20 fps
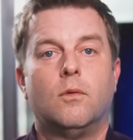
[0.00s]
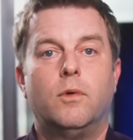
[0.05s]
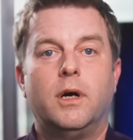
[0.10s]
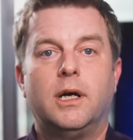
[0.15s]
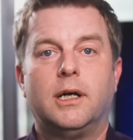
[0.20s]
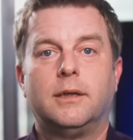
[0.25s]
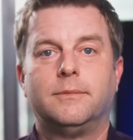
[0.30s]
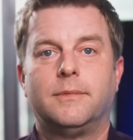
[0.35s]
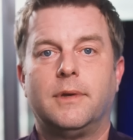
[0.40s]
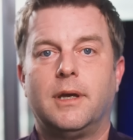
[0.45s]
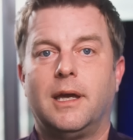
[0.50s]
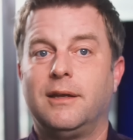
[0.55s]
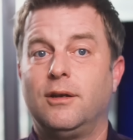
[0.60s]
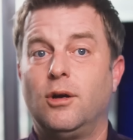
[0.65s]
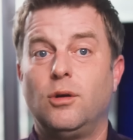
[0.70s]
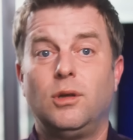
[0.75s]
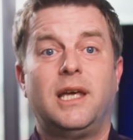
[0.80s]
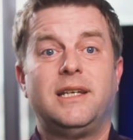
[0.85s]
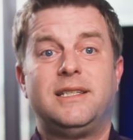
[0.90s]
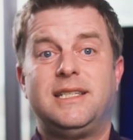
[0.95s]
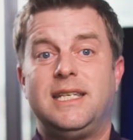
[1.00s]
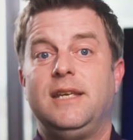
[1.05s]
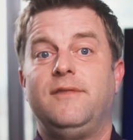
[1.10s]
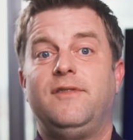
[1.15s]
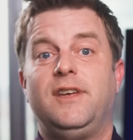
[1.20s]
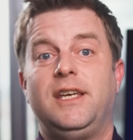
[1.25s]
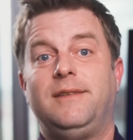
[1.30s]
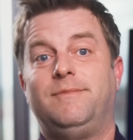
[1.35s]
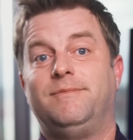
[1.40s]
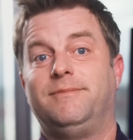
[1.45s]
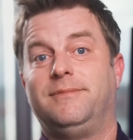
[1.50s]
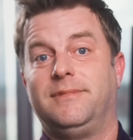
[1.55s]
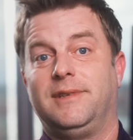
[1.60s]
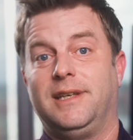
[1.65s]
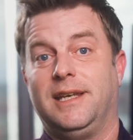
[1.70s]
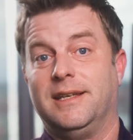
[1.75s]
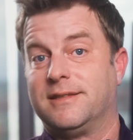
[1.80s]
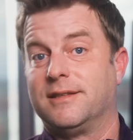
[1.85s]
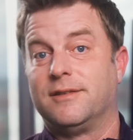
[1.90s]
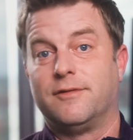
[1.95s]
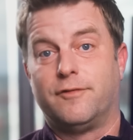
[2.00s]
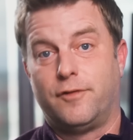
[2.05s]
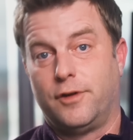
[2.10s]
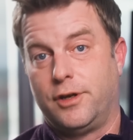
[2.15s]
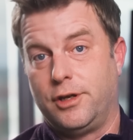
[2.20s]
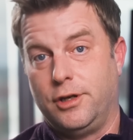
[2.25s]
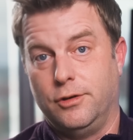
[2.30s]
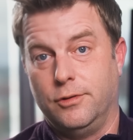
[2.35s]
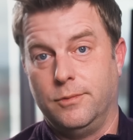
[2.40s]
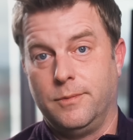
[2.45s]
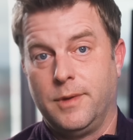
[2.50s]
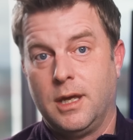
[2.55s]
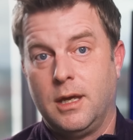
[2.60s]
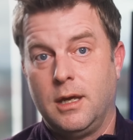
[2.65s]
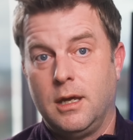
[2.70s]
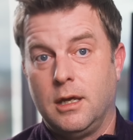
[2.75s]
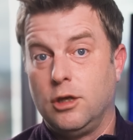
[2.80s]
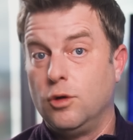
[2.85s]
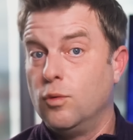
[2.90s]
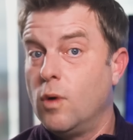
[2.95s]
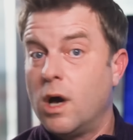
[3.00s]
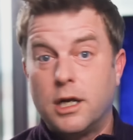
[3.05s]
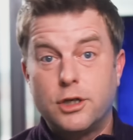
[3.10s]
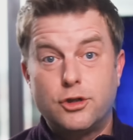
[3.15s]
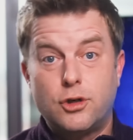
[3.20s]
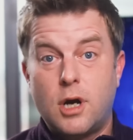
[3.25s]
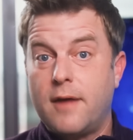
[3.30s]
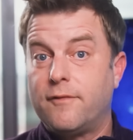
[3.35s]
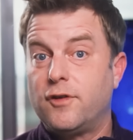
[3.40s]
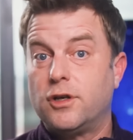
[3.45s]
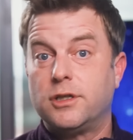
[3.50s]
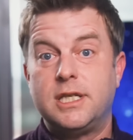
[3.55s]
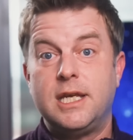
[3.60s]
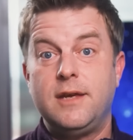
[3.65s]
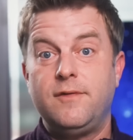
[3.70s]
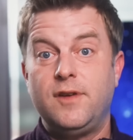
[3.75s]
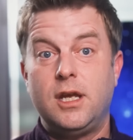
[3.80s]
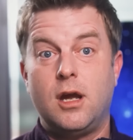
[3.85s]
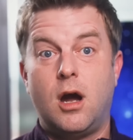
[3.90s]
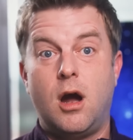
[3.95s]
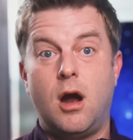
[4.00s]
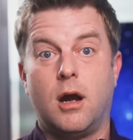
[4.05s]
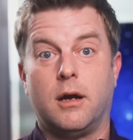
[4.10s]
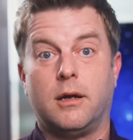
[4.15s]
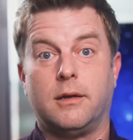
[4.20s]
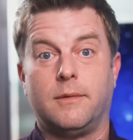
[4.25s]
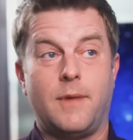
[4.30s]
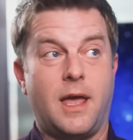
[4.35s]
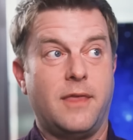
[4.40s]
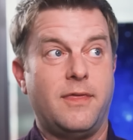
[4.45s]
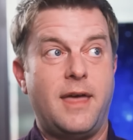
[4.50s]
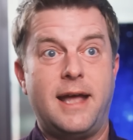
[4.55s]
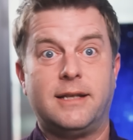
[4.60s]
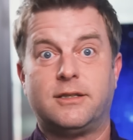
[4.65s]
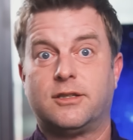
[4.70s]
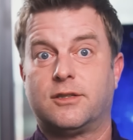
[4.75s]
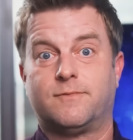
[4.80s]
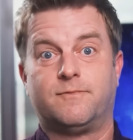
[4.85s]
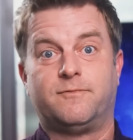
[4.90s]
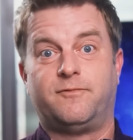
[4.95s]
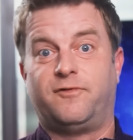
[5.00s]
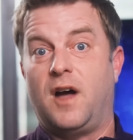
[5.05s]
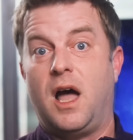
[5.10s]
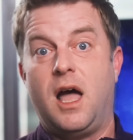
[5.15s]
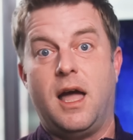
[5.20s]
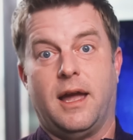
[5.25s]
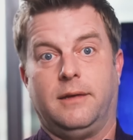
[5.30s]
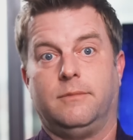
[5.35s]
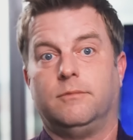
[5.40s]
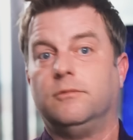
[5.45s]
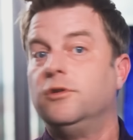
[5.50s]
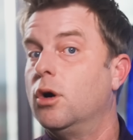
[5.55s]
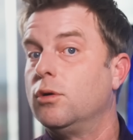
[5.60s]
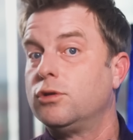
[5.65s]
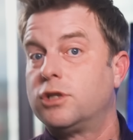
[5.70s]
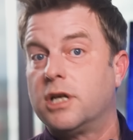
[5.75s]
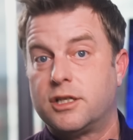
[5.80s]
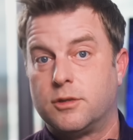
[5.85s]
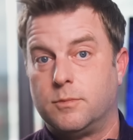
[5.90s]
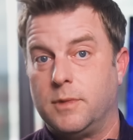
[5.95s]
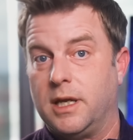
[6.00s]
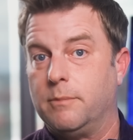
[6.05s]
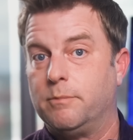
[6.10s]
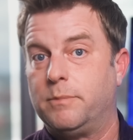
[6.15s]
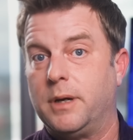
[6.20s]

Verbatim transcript: то OLED-телевизор не для вас. Вы хотите жестко гонять свой телевизор? Это нормально, не осуждаю.